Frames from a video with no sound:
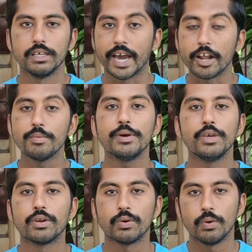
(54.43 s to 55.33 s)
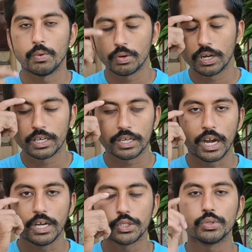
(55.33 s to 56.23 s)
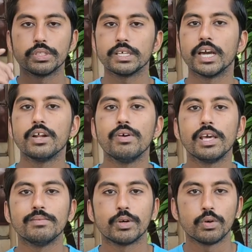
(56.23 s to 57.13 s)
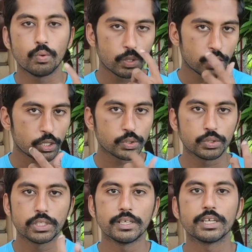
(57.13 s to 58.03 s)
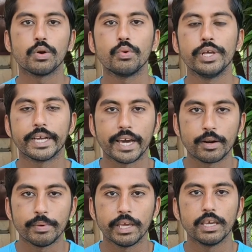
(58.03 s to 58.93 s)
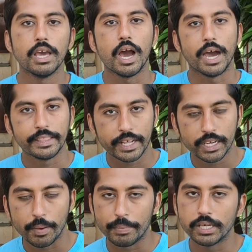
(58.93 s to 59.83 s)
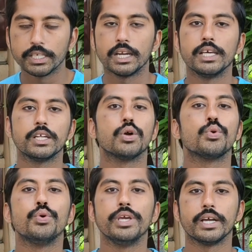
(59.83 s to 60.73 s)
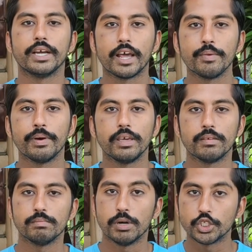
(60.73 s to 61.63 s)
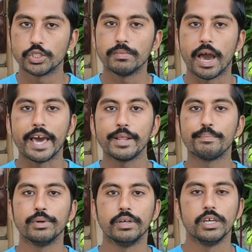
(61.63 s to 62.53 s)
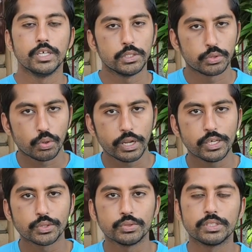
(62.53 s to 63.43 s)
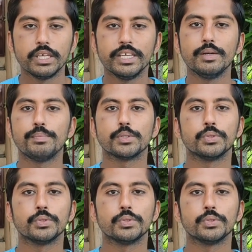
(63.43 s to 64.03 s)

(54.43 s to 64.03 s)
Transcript: கருமை இருக்கும் உங்களுக்கு கண்ணை சுத்தி கருவளையம் வரும் உதட்டை சுத்தி இருக்கக்கூடிய கருமை அந்தரங்க பகுதிகளில் இருக்கக்கூடிய கருமை மற்றும் அரிப்பு இந்த தொடைய சுத்தி இடுப்பை